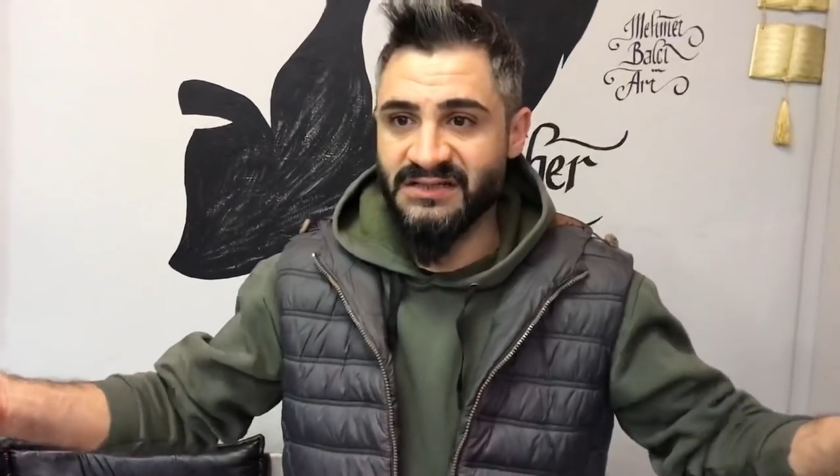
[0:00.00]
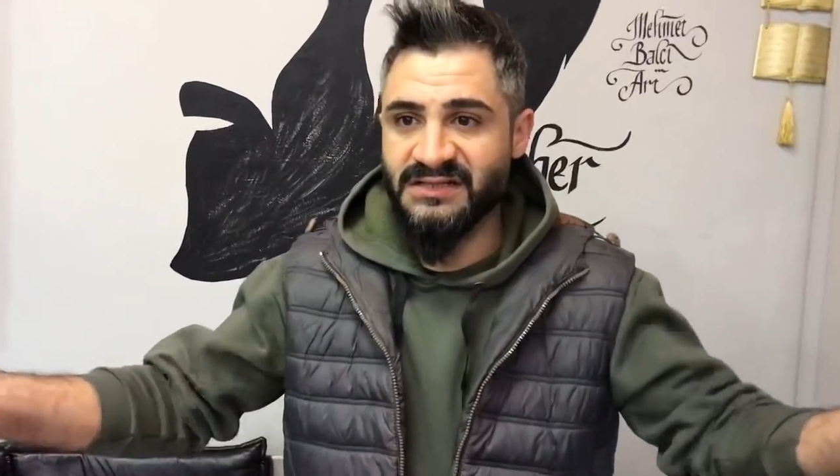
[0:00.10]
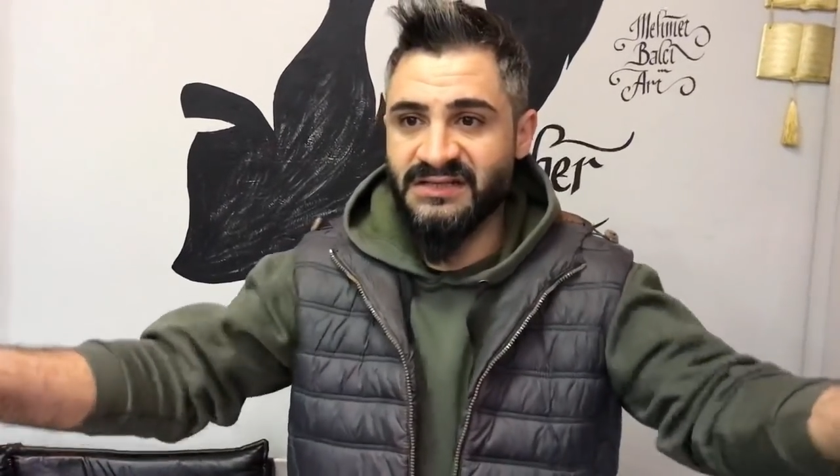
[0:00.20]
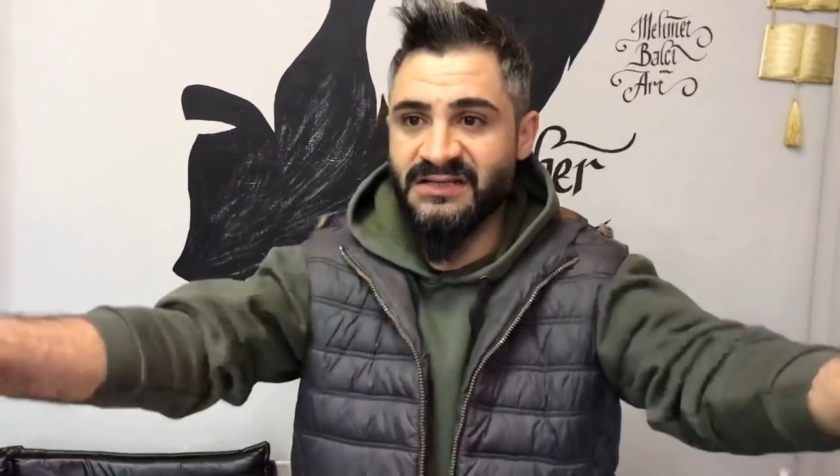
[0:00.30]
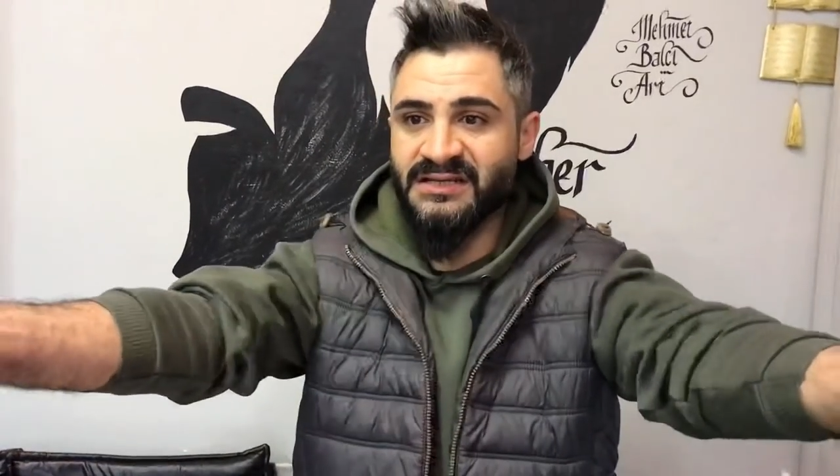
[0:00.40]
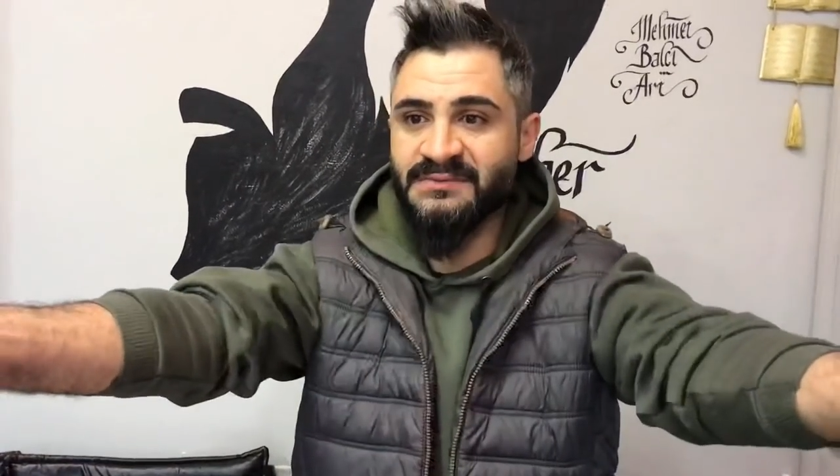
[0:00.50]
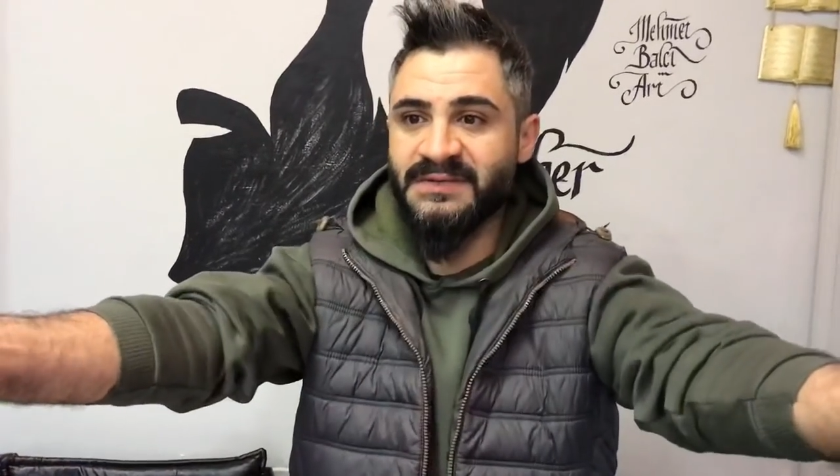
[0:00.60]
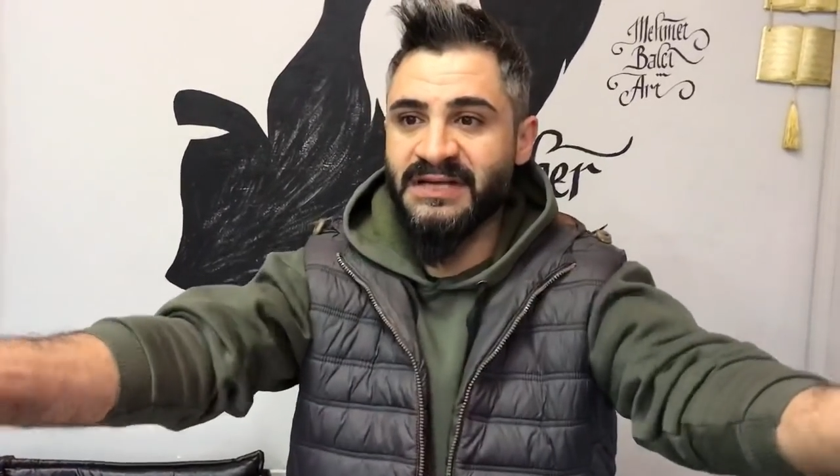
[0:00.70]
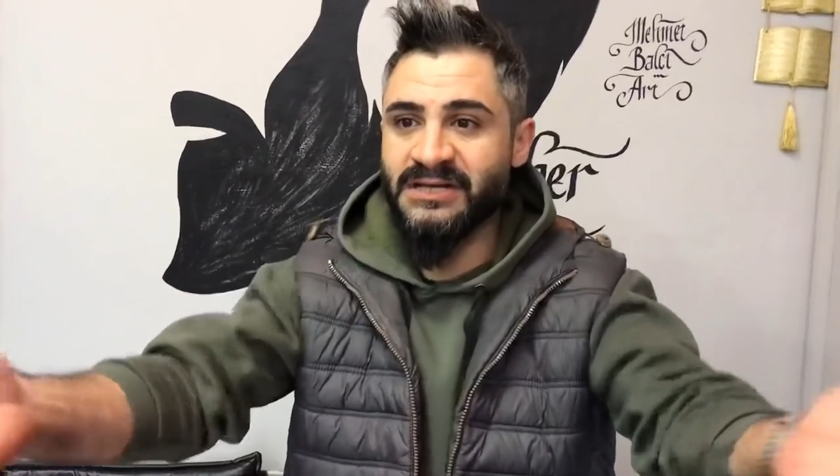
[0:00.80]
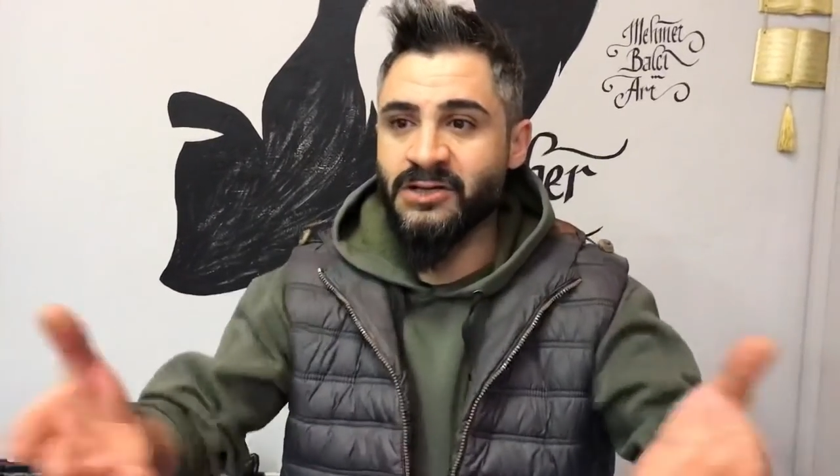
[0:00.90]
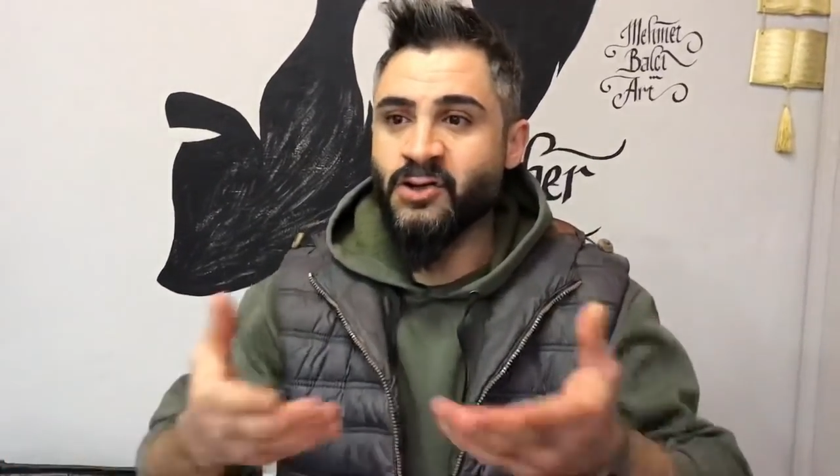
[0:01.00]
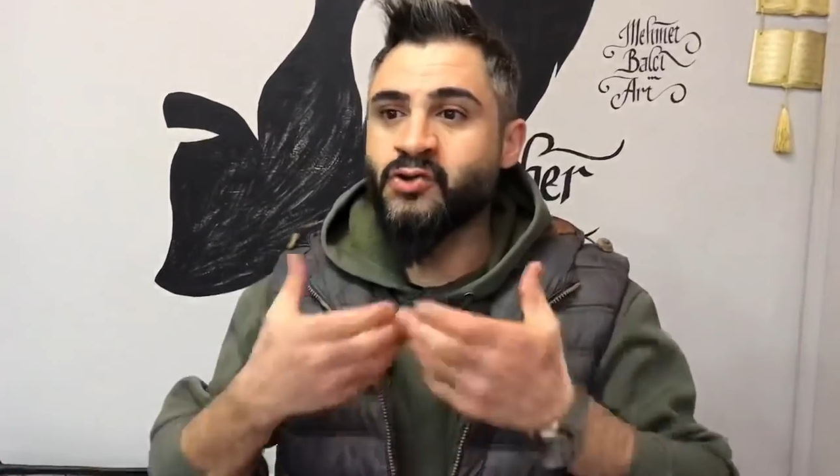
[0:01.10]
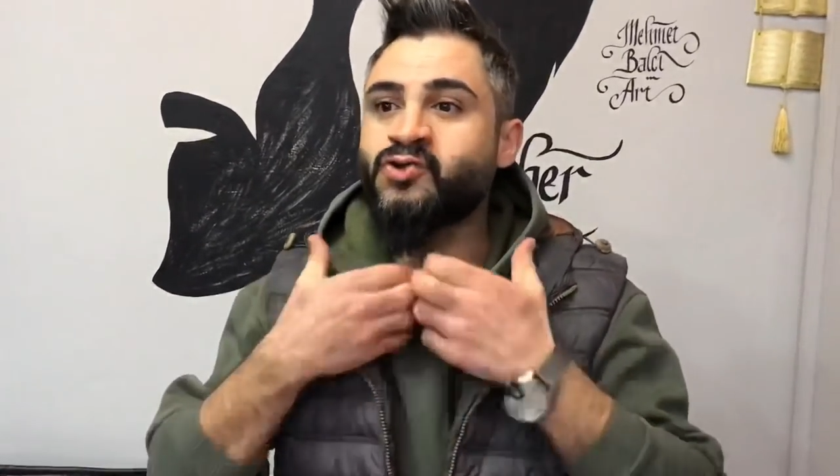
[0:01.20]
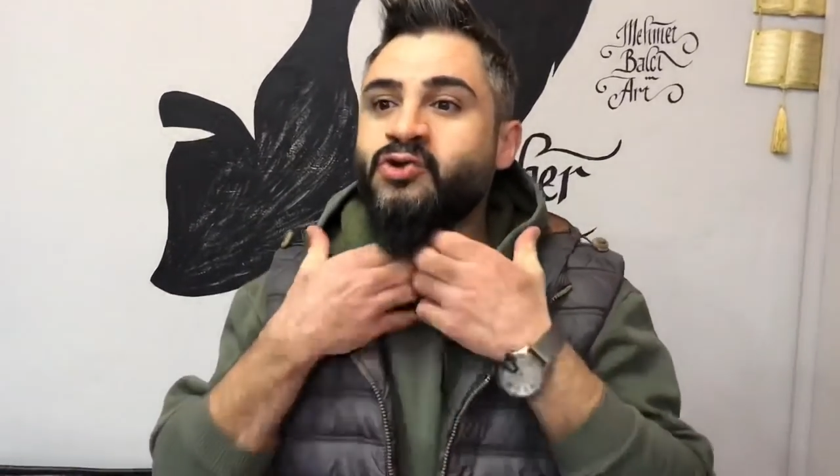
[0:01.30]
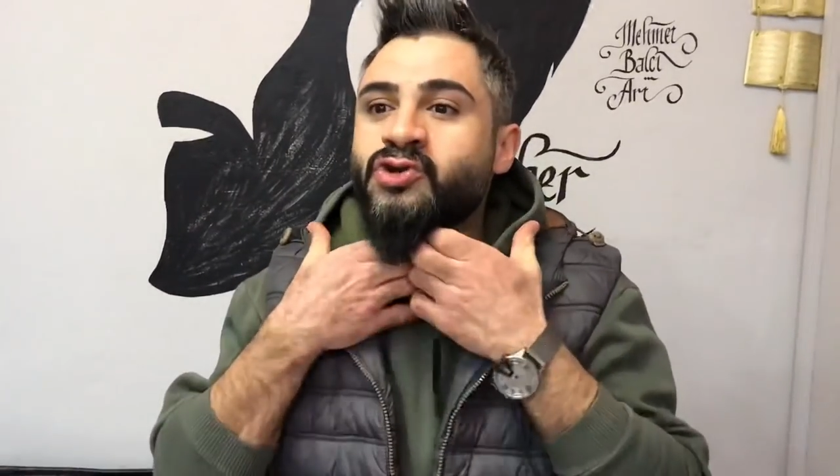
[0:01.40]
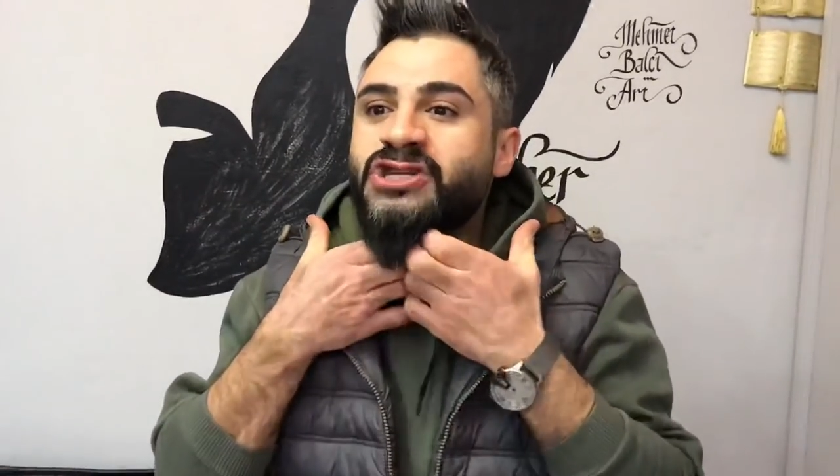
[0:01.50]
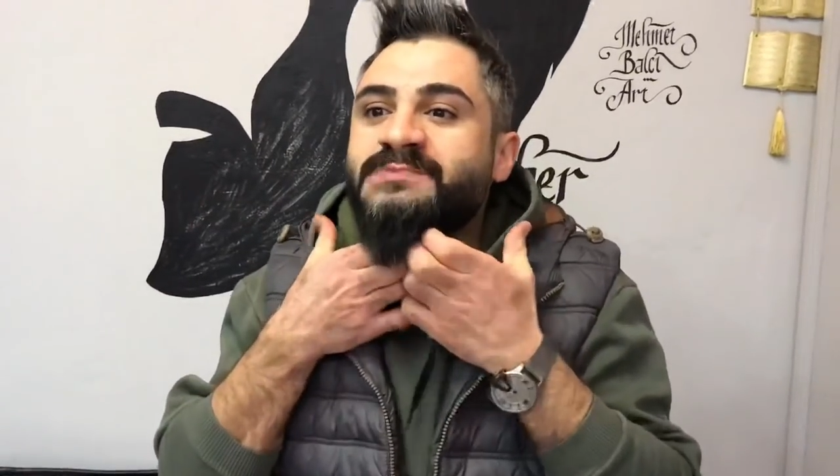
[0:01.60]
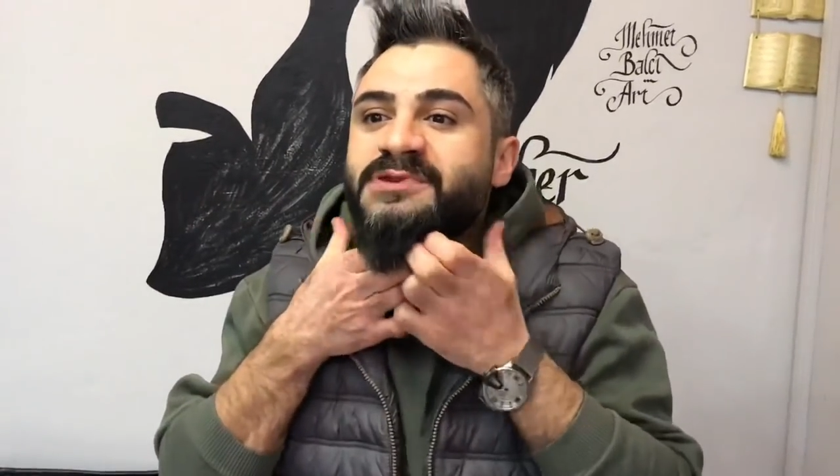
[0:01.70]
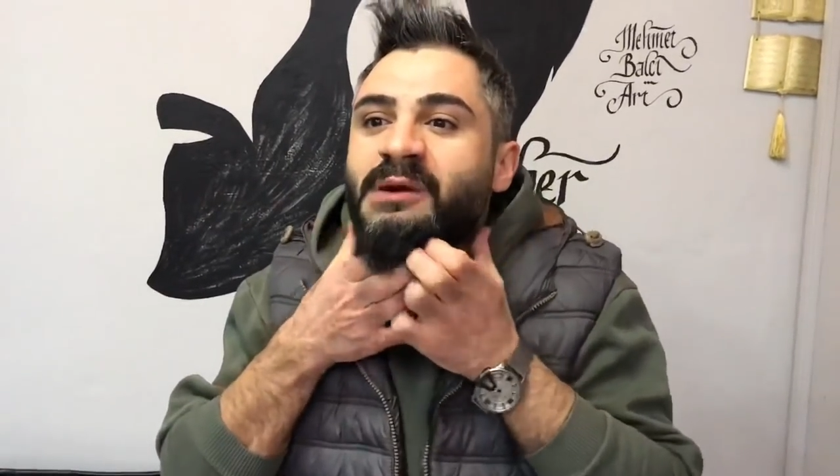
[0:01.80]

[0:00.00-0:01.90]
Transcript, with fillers: Sizin gibiler sürük gibi